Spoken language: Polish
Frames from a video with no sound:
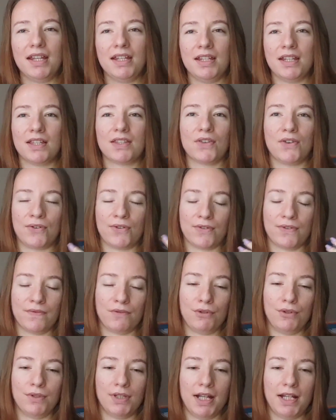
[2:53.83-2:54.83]
Jest o
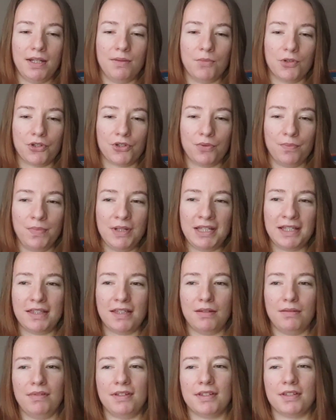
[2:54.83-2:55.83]
rozwoju takim
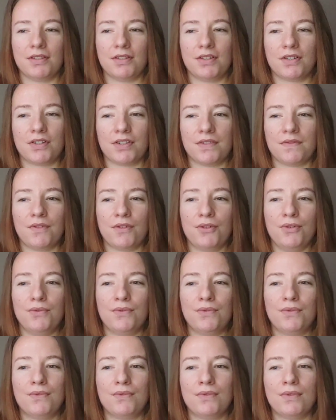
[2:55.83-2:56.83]
osobistym, jest o
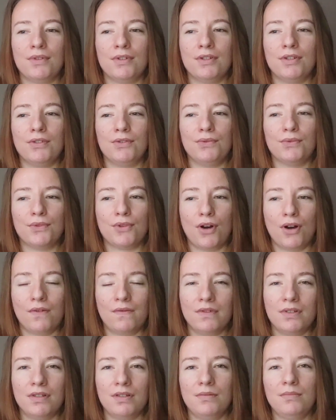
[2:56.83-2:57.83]
rozwoju
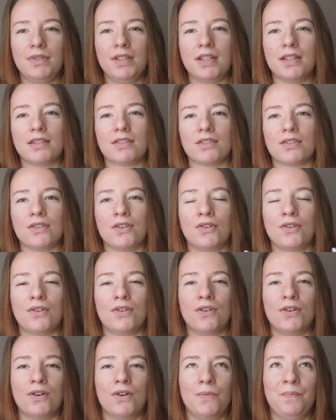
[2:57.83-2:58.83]
duchowym, jest
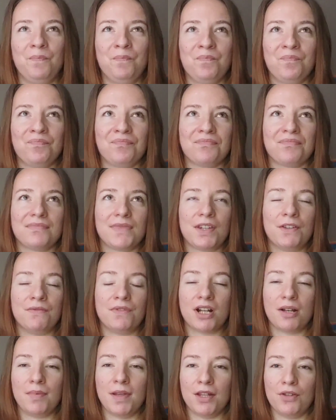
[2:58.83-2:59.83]
o
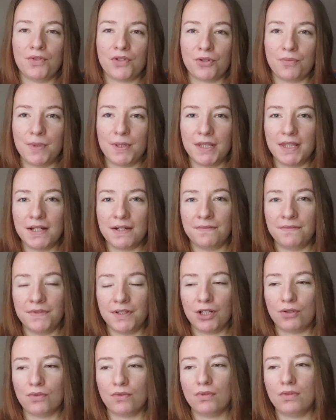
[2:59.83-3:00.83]
wyrabianiu sobie
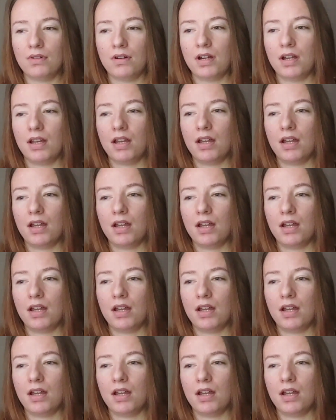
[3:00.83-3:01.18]
nawyku,